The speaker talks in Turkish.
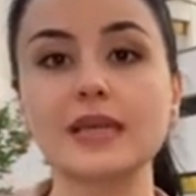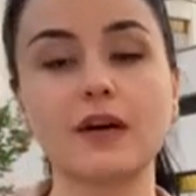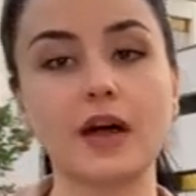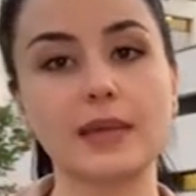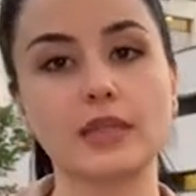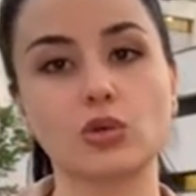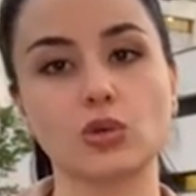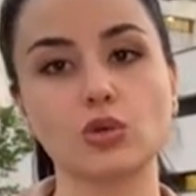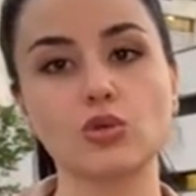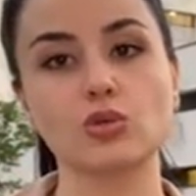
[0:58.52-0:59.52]
devam
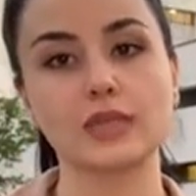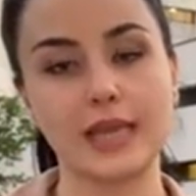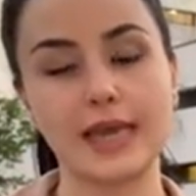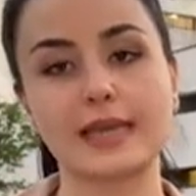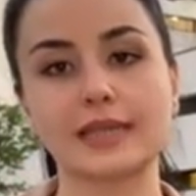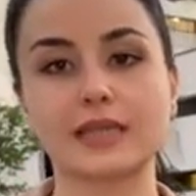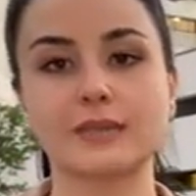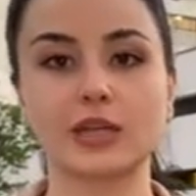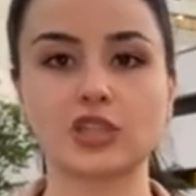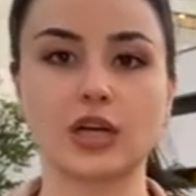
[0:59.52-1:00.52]
ediyoruz diye
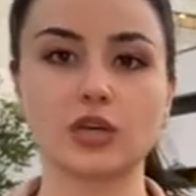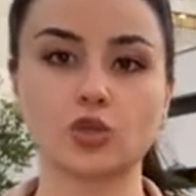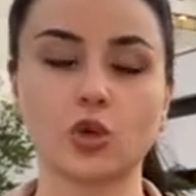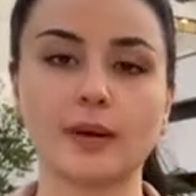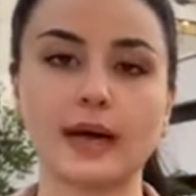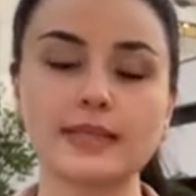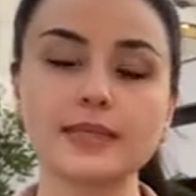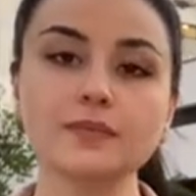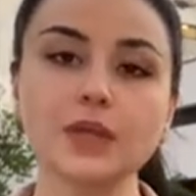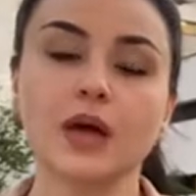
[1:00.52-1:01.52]
ekledi Başkan Joe
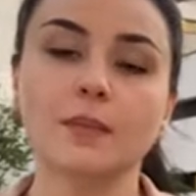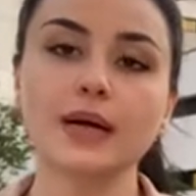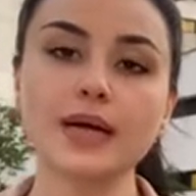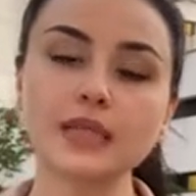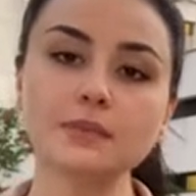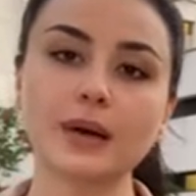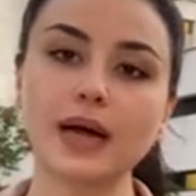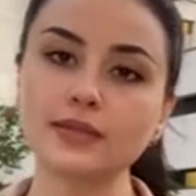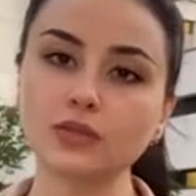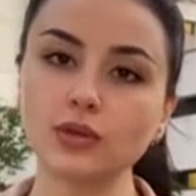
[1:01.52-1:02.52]
Biden. Bakalım
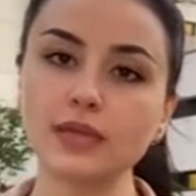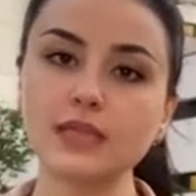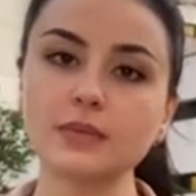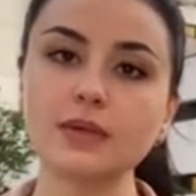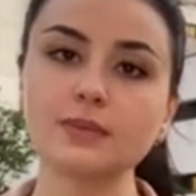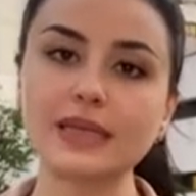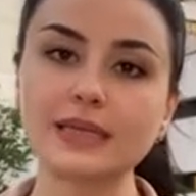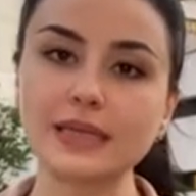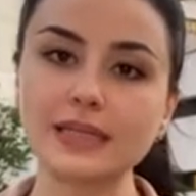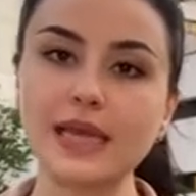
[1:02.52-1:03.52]
Biden yönetimi
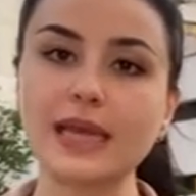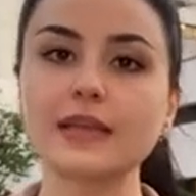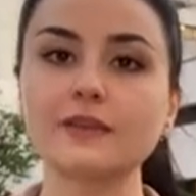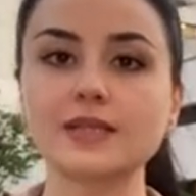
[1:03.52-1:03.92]
belirlediği hedef